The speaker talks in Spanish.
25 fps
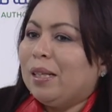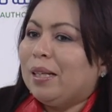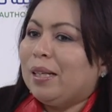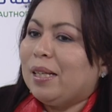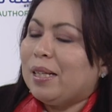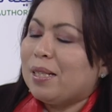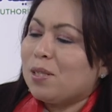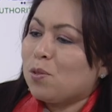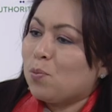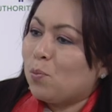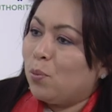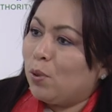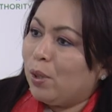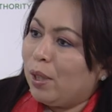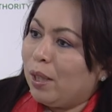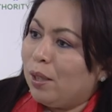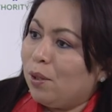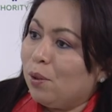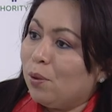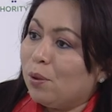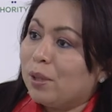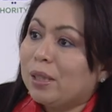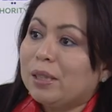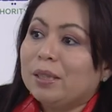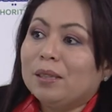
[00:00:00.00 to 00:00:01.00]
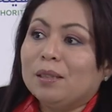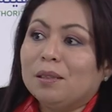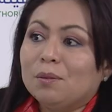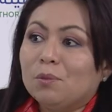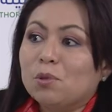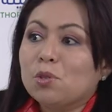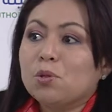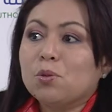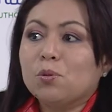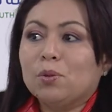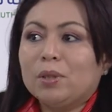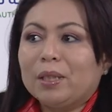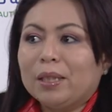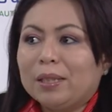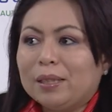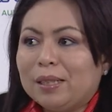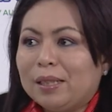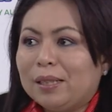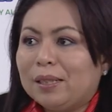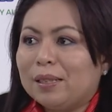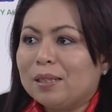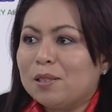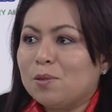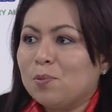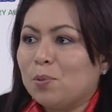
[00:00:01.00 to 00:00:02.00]
Es por ello que tenemos una
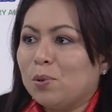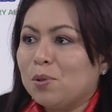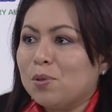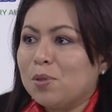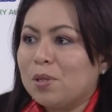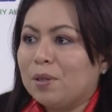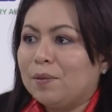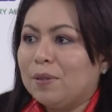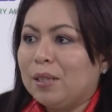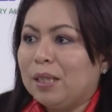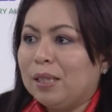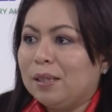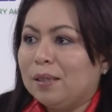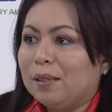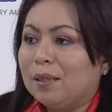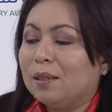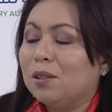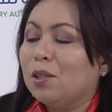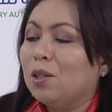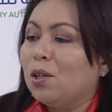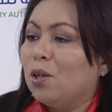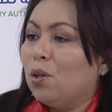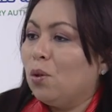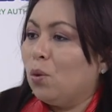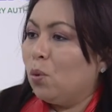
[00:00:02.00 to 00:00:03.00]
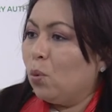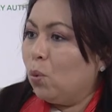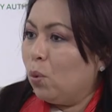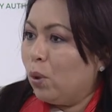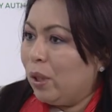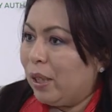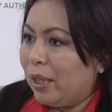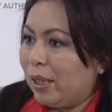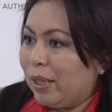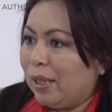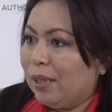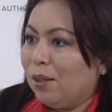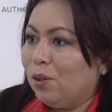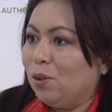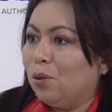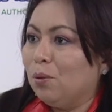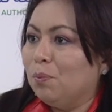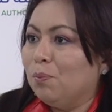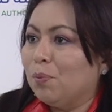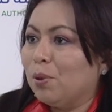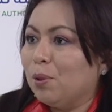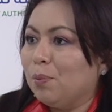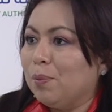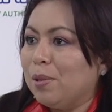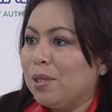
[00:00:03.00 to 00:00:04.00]
gran responsabilidad, un gran
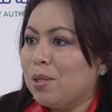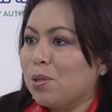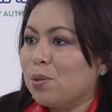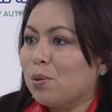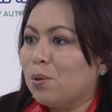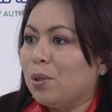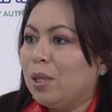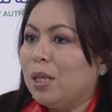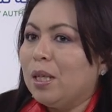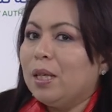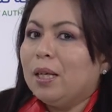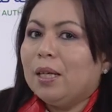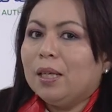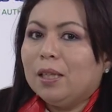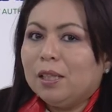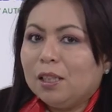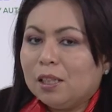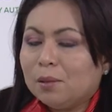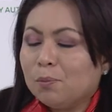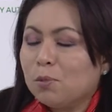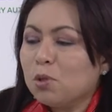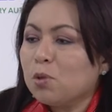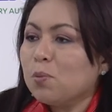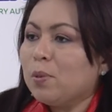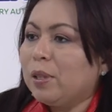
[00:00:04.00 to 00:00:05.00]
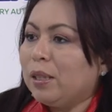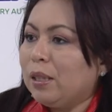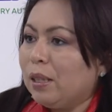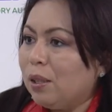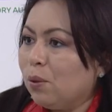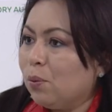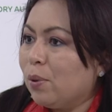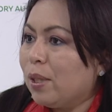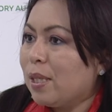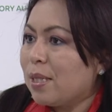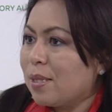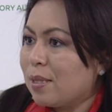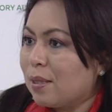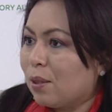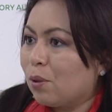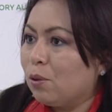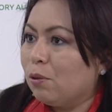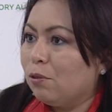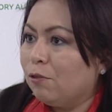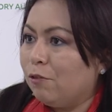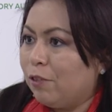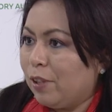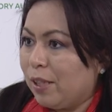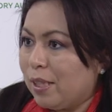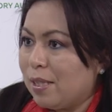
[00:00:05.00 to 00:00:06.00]
compromiso y hemos venido a esta
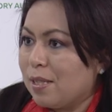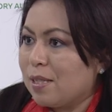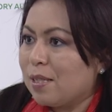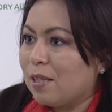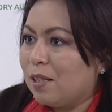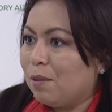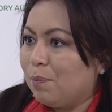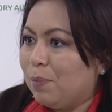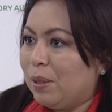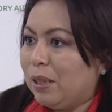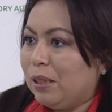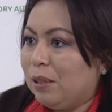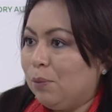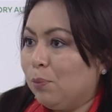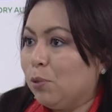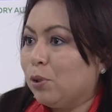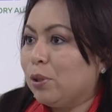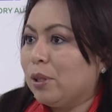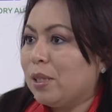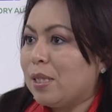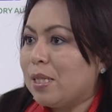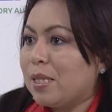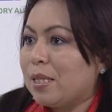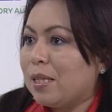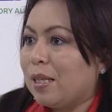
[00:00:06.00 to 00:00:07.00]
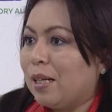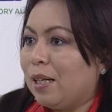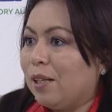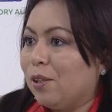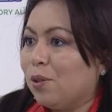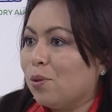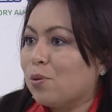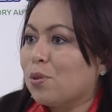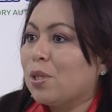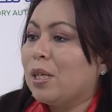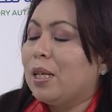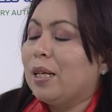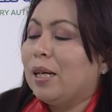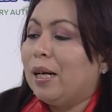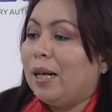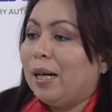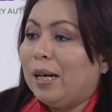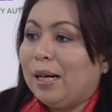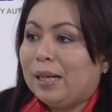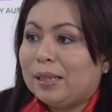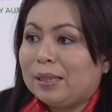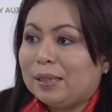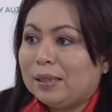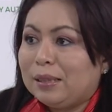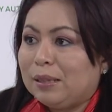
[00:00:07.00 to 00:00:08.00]
conferencia de plenipotenciarios
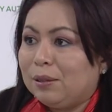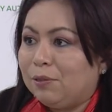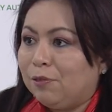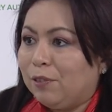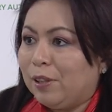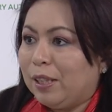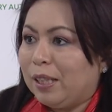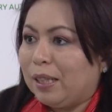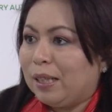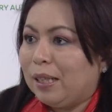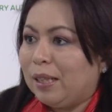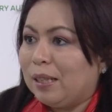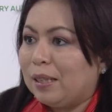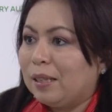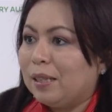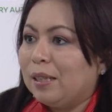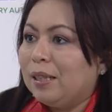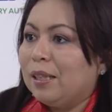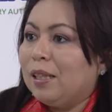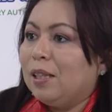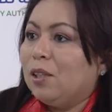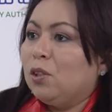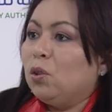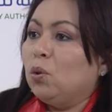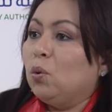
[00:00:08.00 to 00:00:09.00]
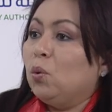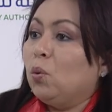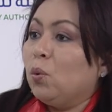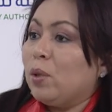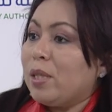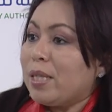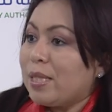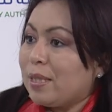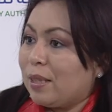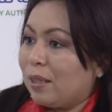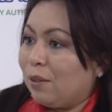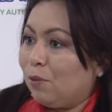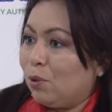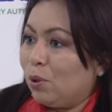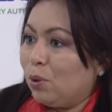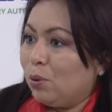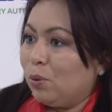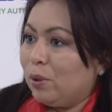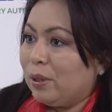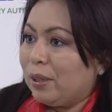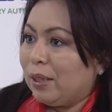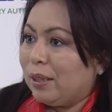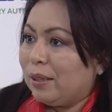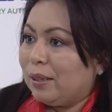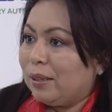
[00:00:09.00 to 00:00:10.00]
a ratificar nuestra
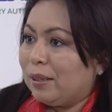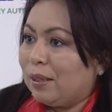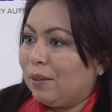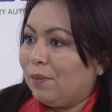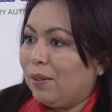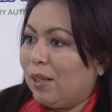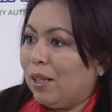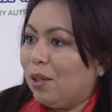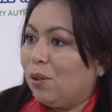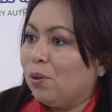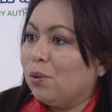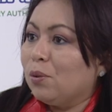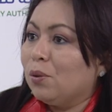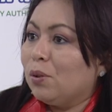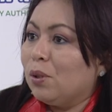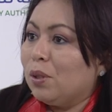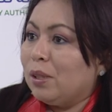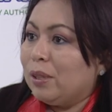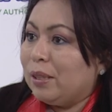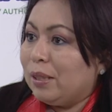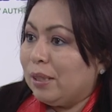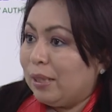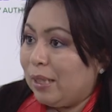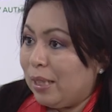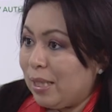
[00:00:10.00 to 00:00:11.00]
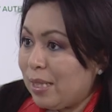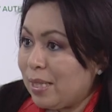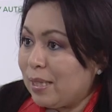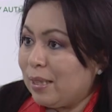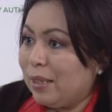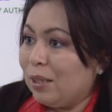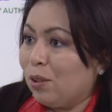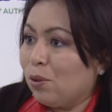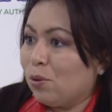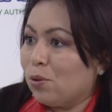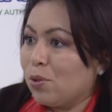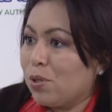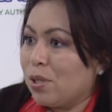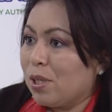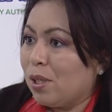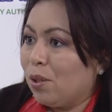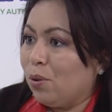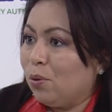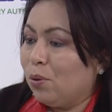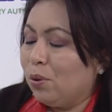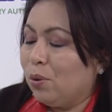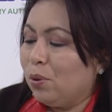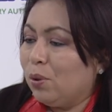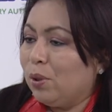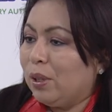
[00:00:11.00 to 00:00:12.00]
voluntad de trabajo, desde el
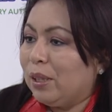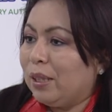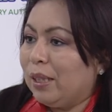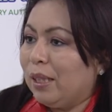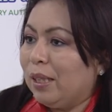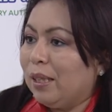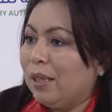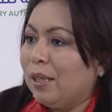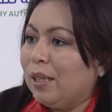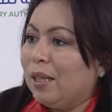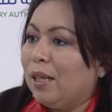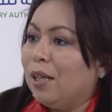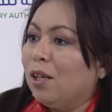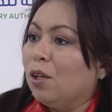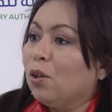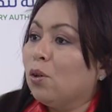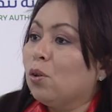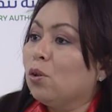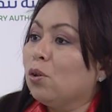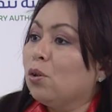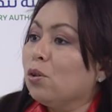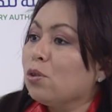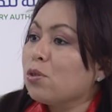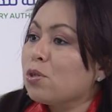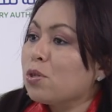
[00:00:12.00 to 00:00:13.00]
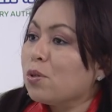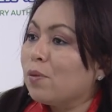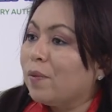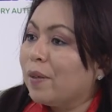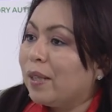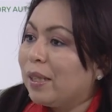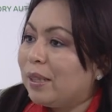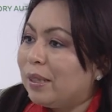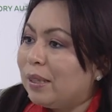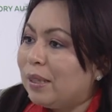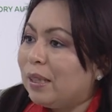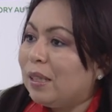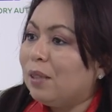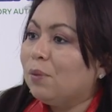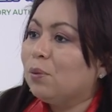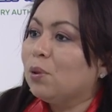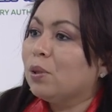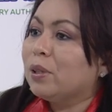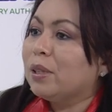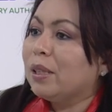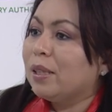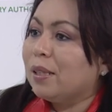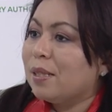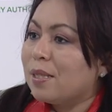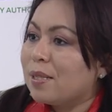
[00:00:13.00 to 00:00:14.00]
Consejo de OIT con los objetivos
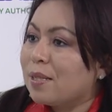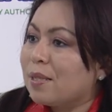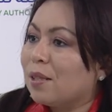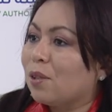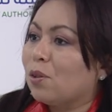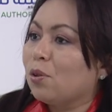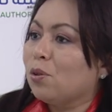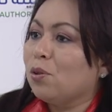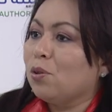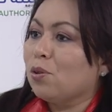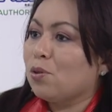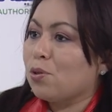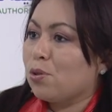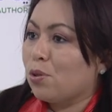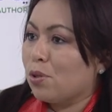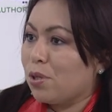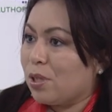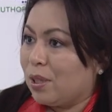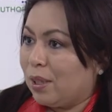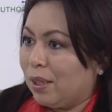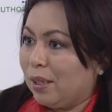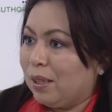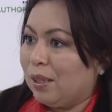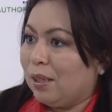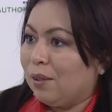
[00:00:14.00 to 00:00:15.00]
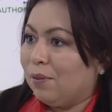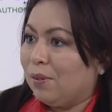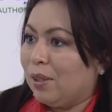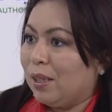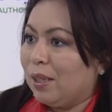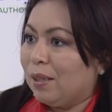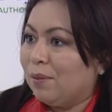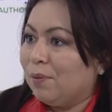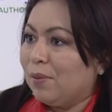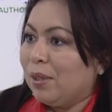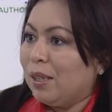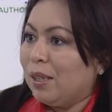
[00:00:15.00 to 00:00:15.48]
de desarrollo sostenible.